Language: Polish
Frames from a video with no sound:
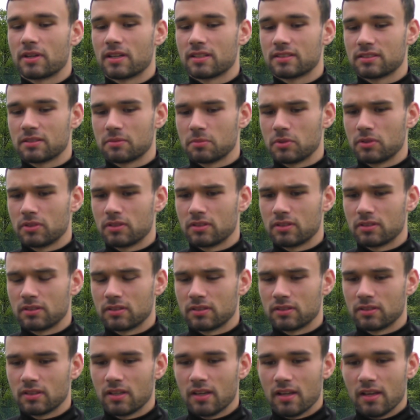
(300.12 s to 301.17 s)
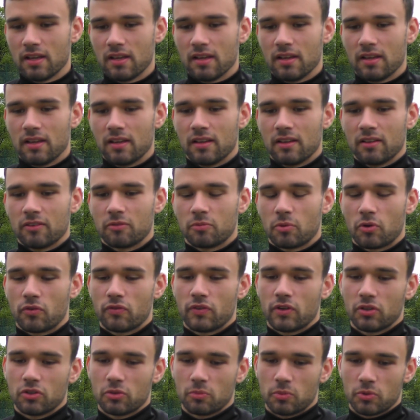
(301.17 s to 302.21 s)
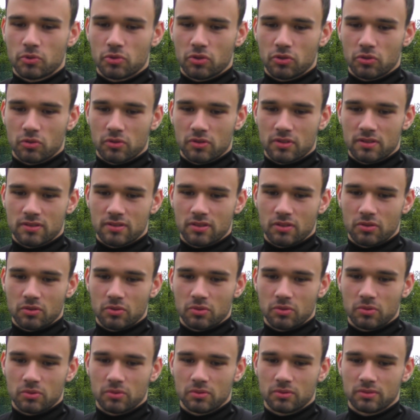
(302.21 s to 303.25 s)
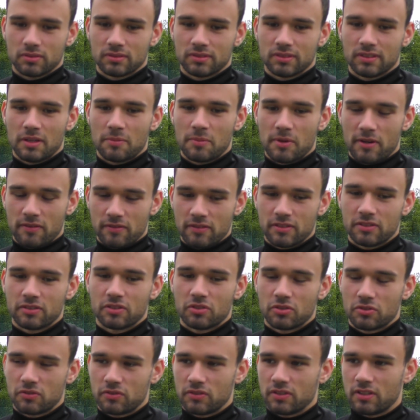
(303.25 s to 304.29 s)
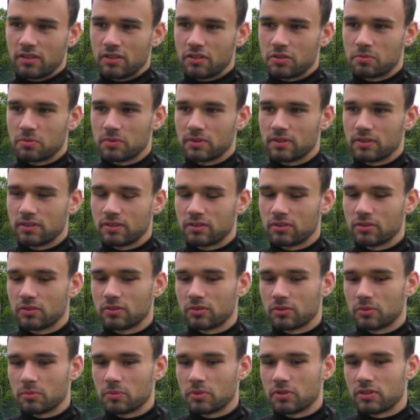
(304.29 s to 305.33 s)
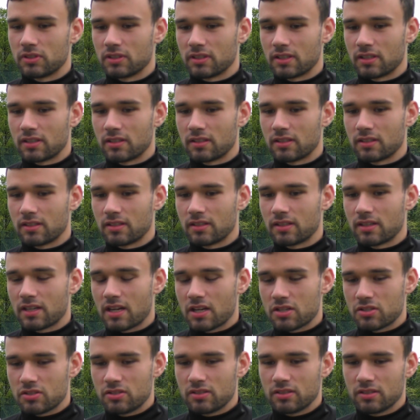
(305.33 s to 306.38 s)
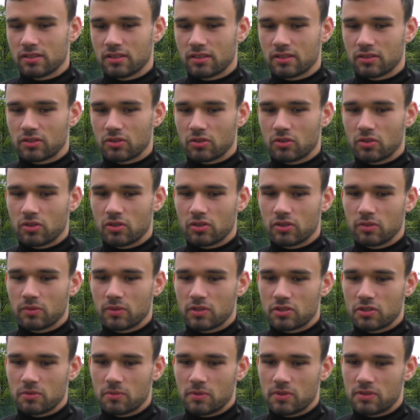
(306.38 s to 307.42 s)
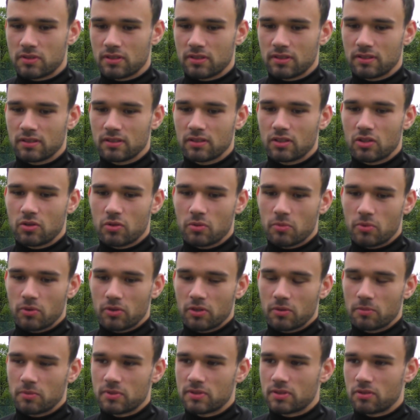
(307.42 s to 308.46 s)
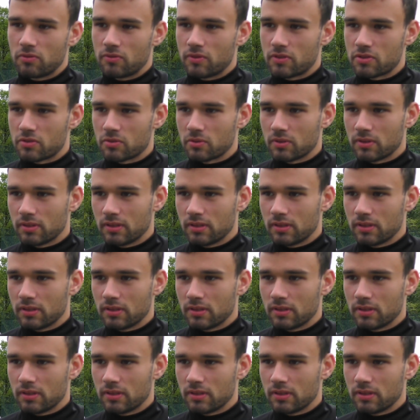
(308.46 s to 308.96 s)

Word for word: razem i w porównaniu do początku sezonu naprawdę się rozwinęliśmy i to myślę każdy, kto oglądał nasze mecze gołym okiem by zauważył.